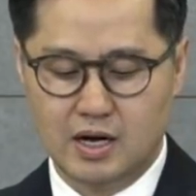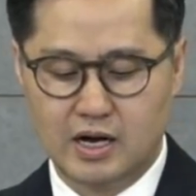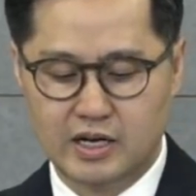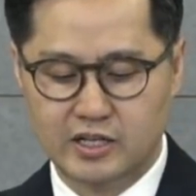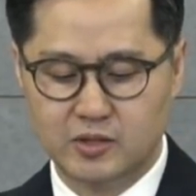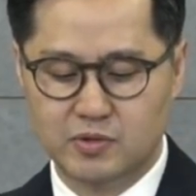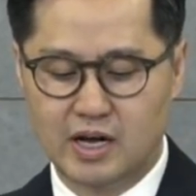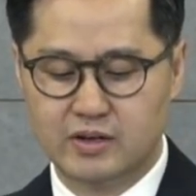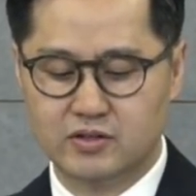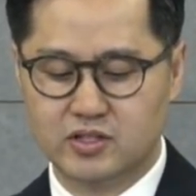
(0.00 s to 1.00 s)

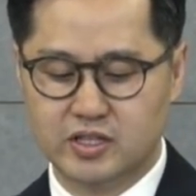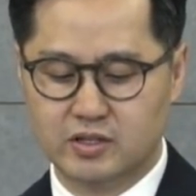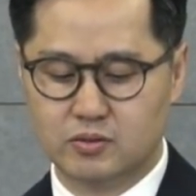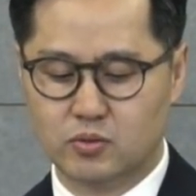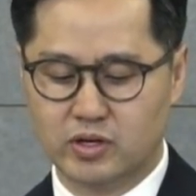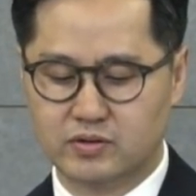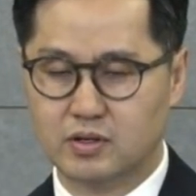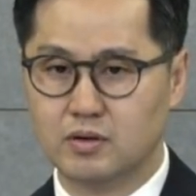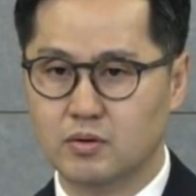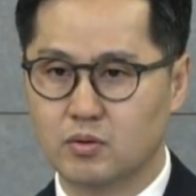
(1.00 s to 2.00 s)
하나님을 아는 지혜를
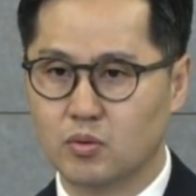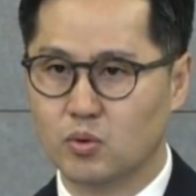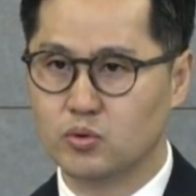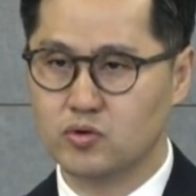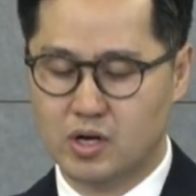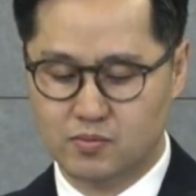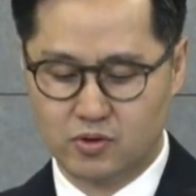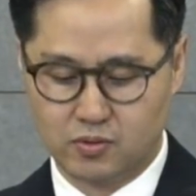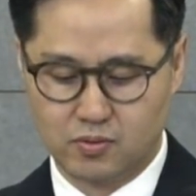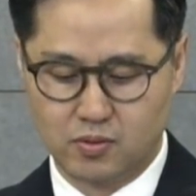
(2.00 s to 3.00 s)
통해서
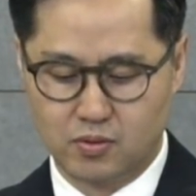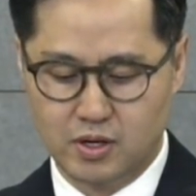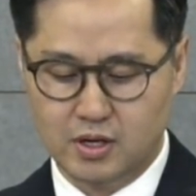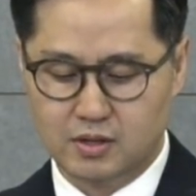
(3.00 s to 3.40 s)
온유함을 얻고